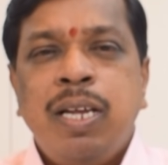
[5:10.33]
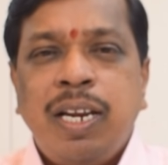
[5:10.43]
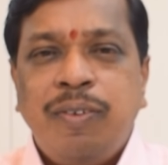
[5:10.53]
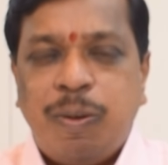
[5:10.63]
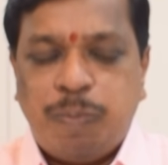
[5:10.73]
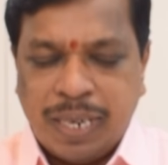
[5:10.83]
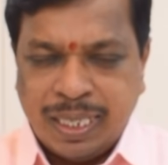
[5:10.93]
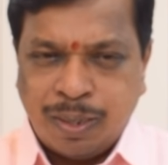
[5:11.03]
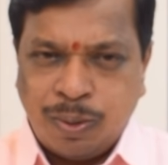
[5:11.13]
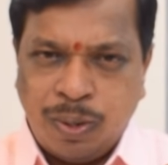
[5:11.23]
నువ్వు
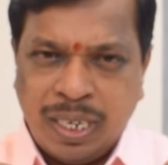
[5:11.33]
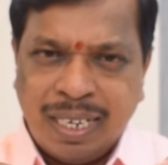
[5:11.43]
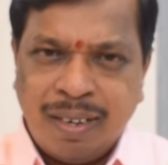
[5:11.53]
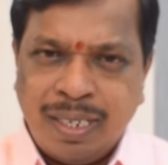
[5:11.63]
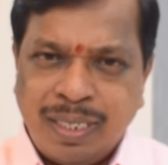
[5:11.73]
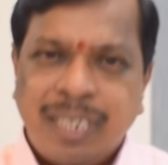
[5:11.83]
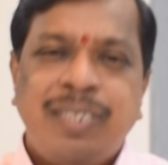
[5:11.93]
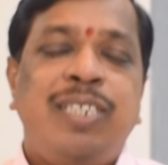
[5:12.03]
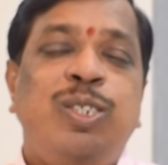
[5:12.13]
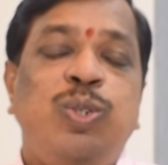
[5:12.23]
ఎప్పుడైతే కోరికలు
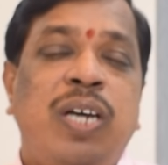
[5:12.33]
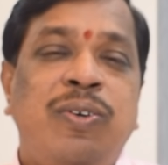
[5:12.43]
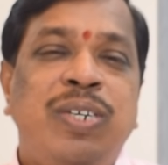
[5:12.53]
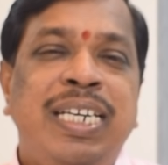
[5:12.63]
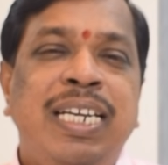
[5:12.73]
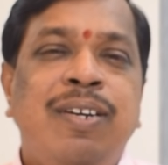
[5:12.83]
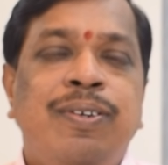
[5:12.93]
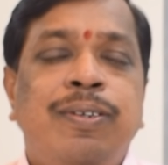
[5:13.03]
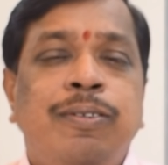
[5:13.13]
డిజైర్స్ అచీవ్ కావో నీలో